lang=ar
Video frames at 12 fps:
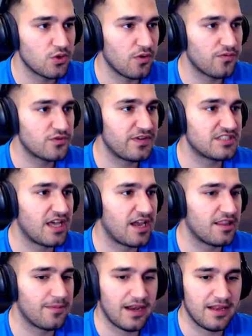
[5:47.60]
شوف شوف
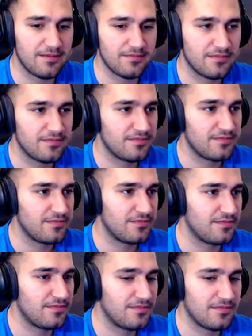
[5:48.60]
هالشعرات معلم شوف